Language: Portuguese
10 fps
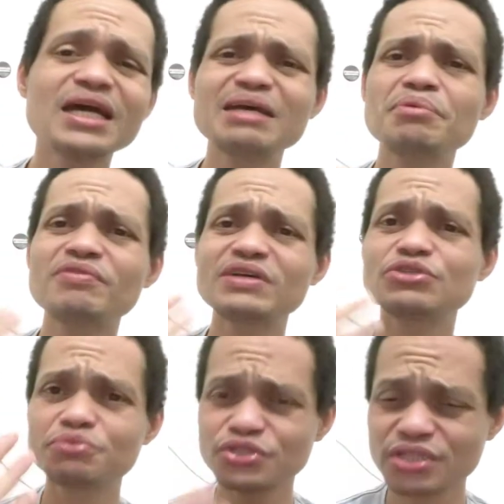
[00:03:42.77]
Até para
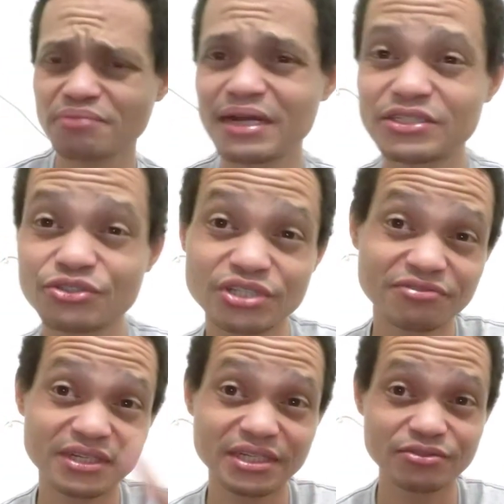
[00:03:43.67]
fazer os meus trabalhos que eu
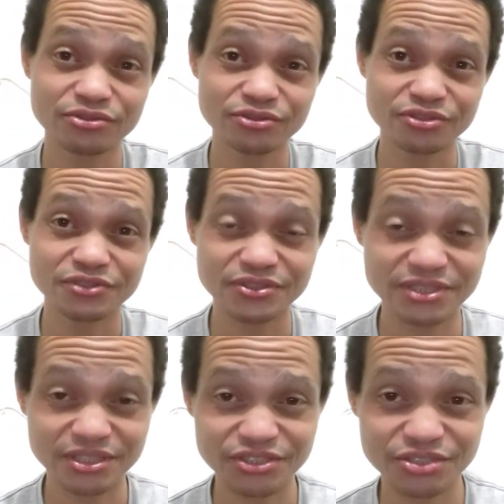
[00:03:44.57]
já falei nos
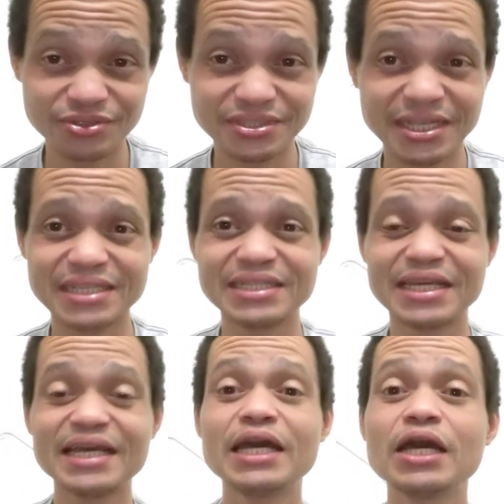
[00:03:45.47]
vídeos antigos aí,
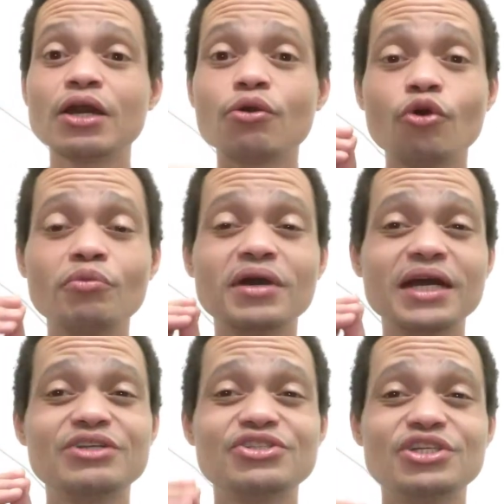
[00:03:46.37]
né? Como
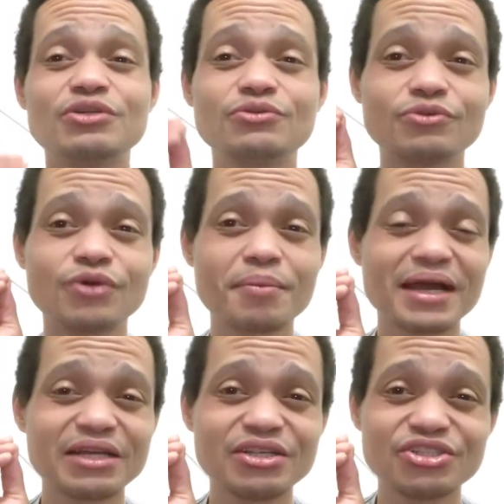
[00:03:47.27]
ganhar dinheiro com a
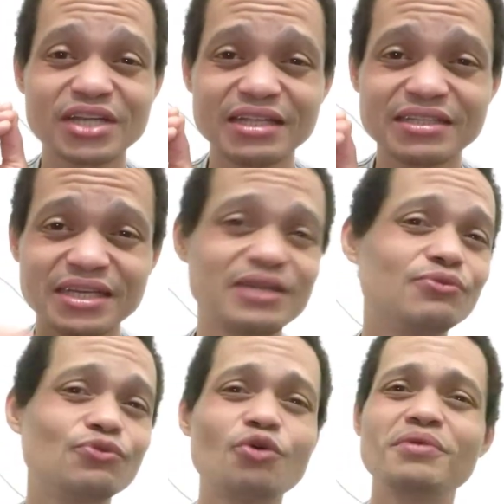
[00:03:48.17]
maquininha de
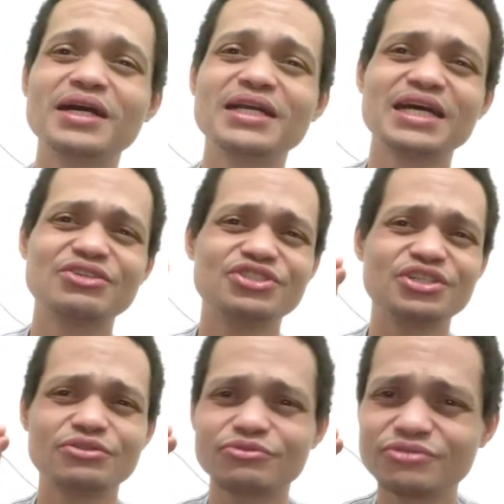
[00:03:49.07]
cartão, como ganhar
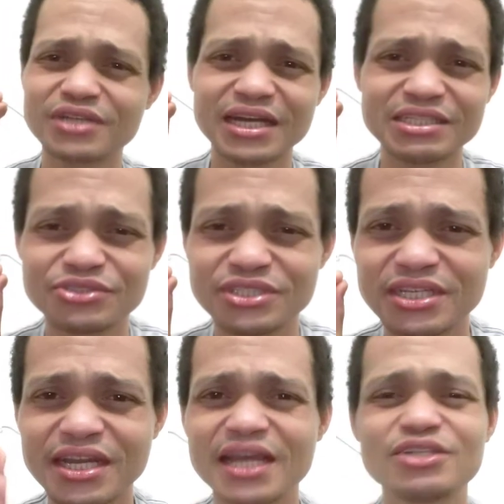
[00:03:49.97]
dinheiro com cartão de
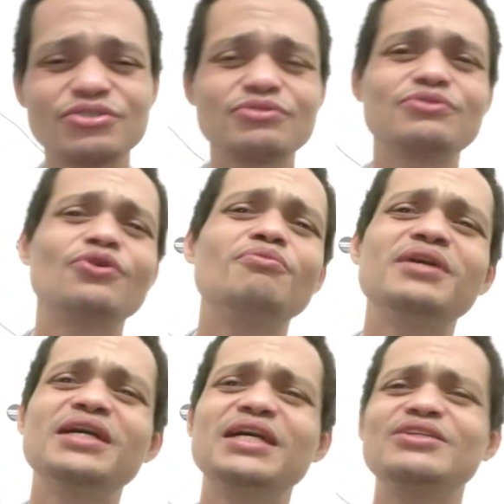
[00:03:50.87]
crédito,
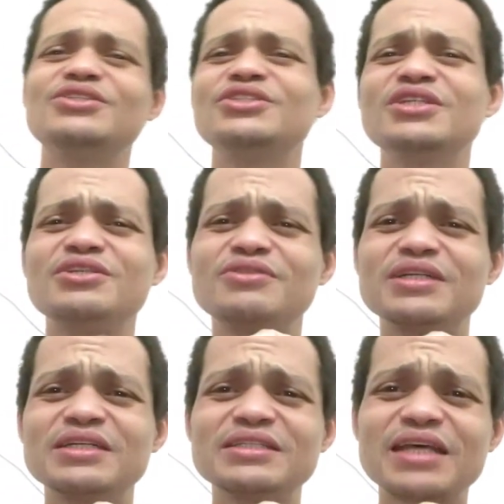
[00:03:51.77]
como ganhar dinheiro
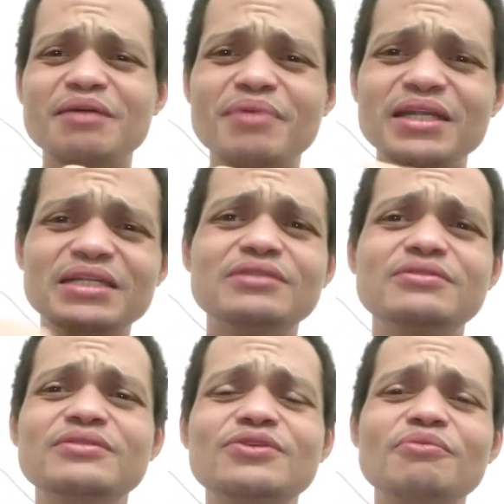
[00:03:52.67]

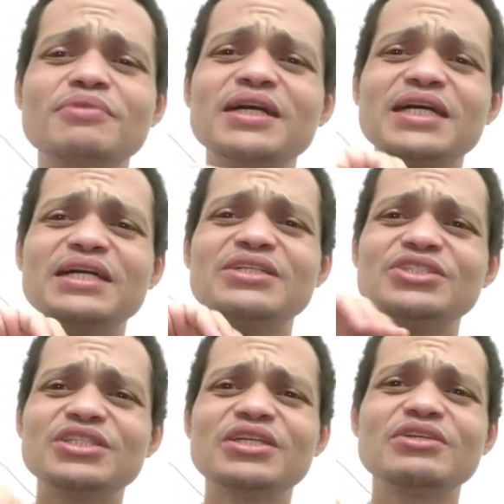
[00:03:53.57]
trabalhando, como ganhar
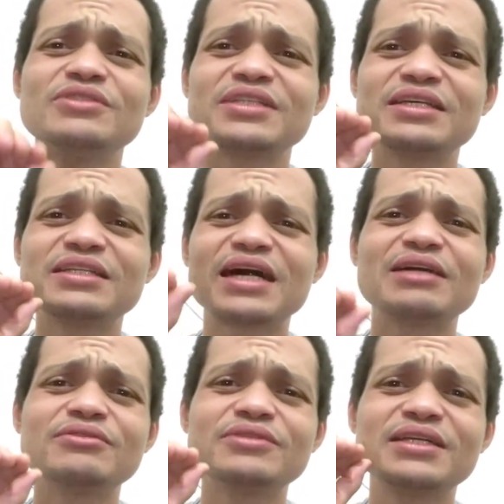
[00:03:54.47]
dinheiro
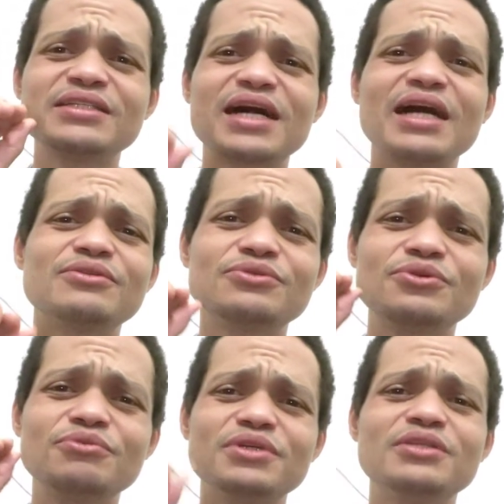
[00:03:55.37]
sentado, deitado,
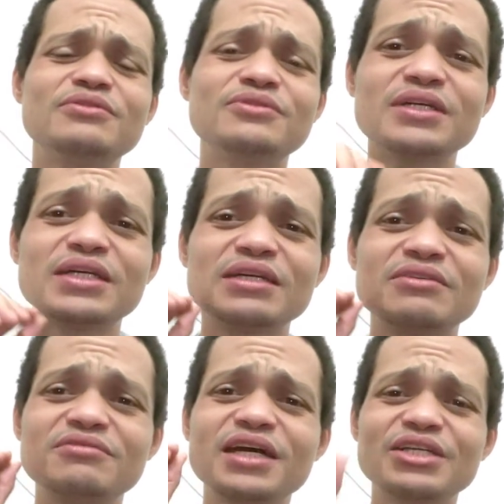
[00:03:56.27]
dormindo,
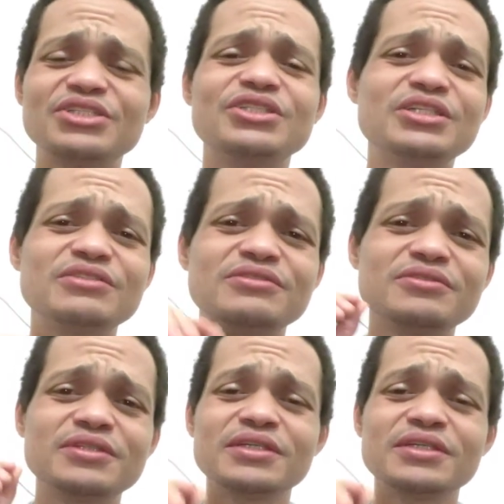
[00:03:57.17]
viajando